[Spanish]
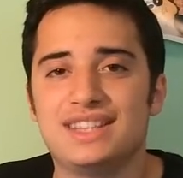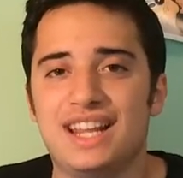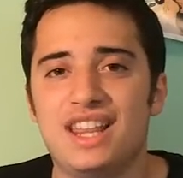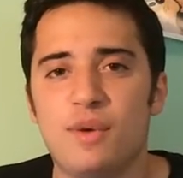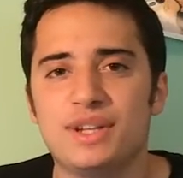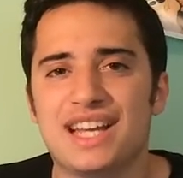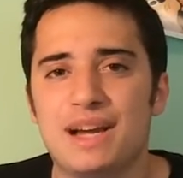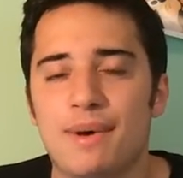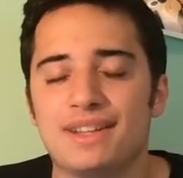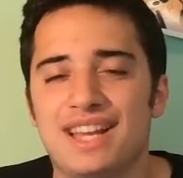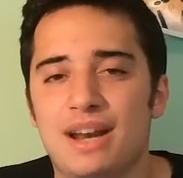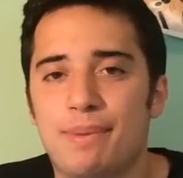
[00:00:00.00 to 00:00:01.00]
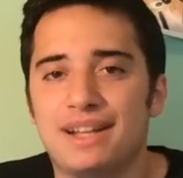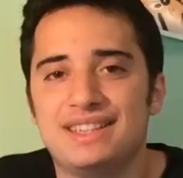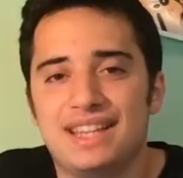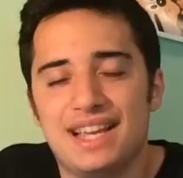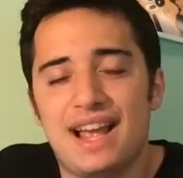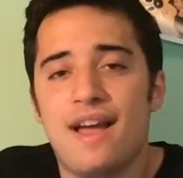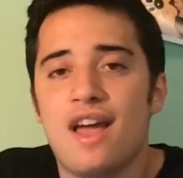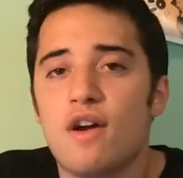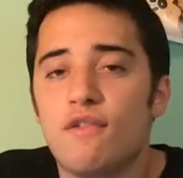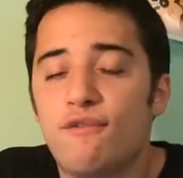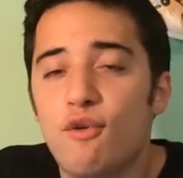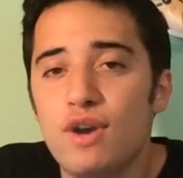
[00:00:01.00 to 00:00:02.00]
Tened en cuenta que vamos a tener pantalla
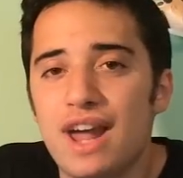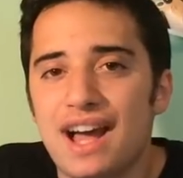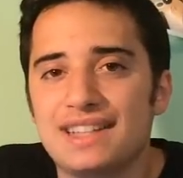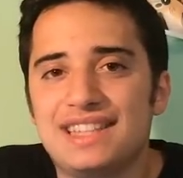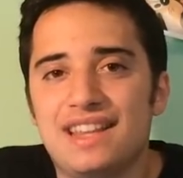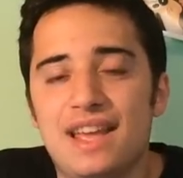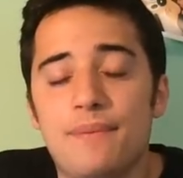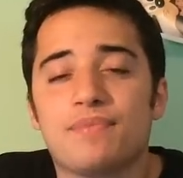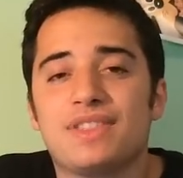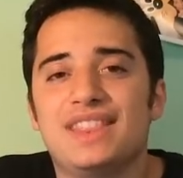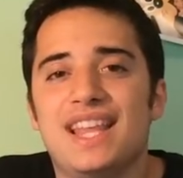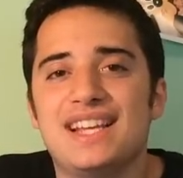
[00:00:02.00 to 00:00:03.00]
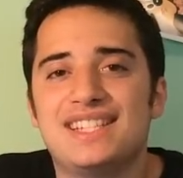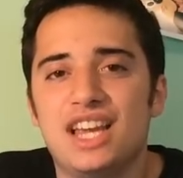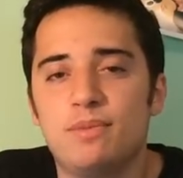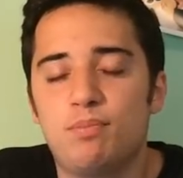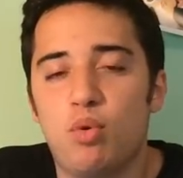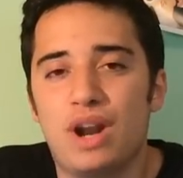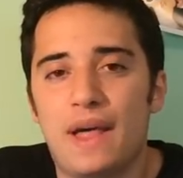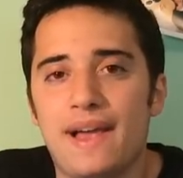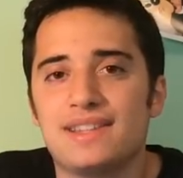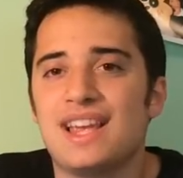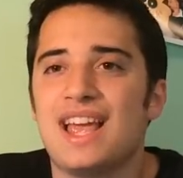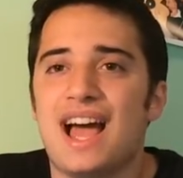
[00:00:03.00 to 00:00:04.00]
Full HD de 6
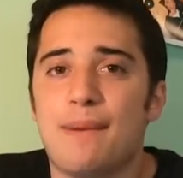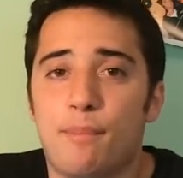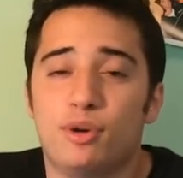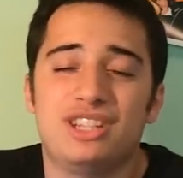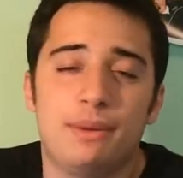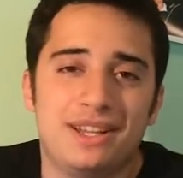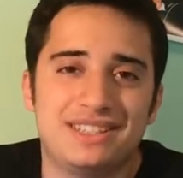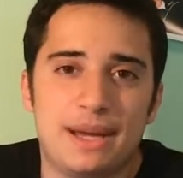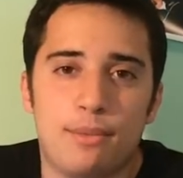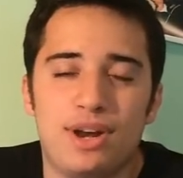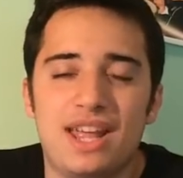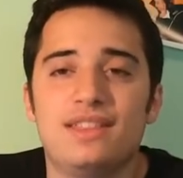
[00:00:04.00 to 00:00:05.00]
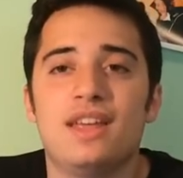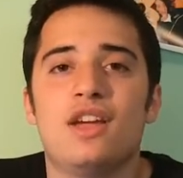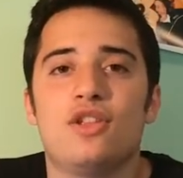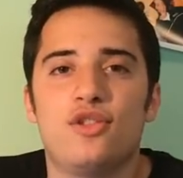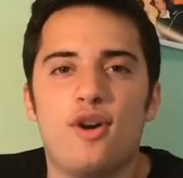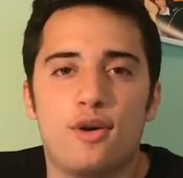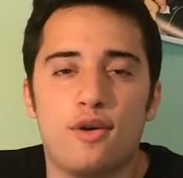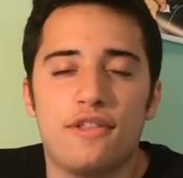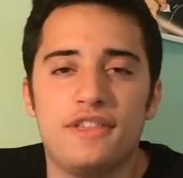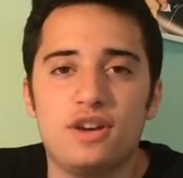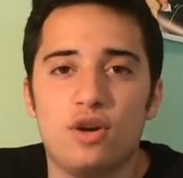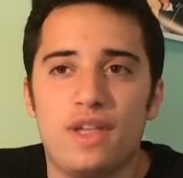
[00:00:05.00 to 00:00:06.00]
pulgadas, posiblemente AMOLED
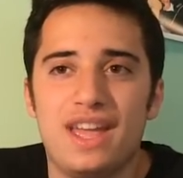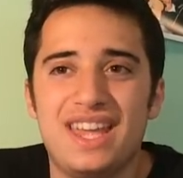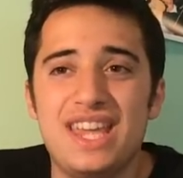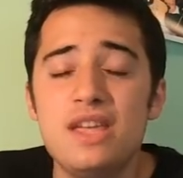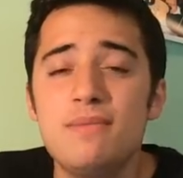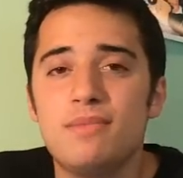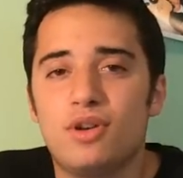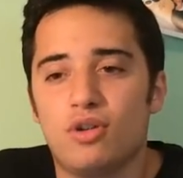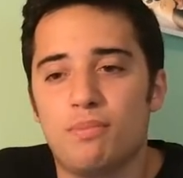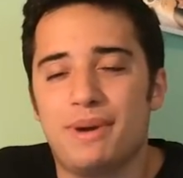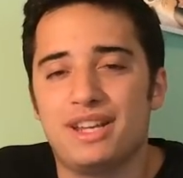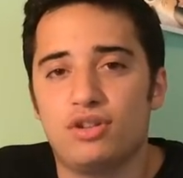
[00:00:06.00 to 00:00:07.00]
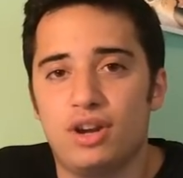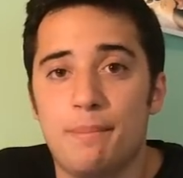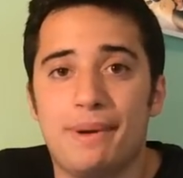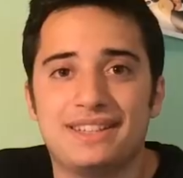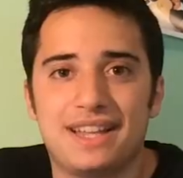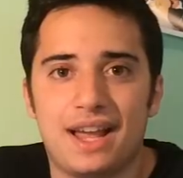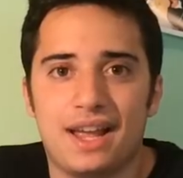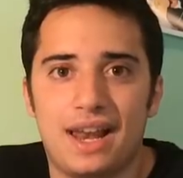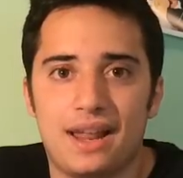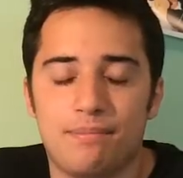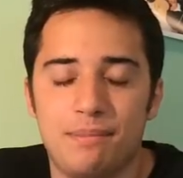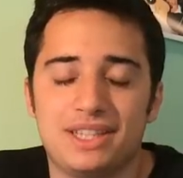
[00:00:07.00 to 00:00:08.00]
2.5D y compresión en pantalla
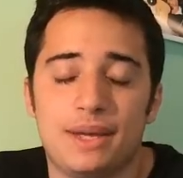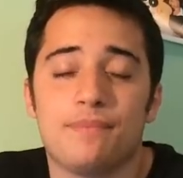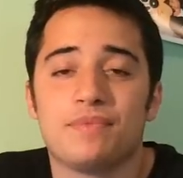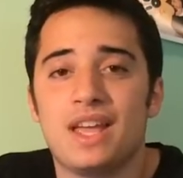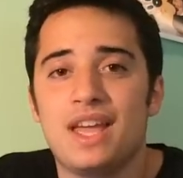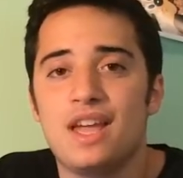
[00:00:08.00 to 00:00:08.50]
que la admite.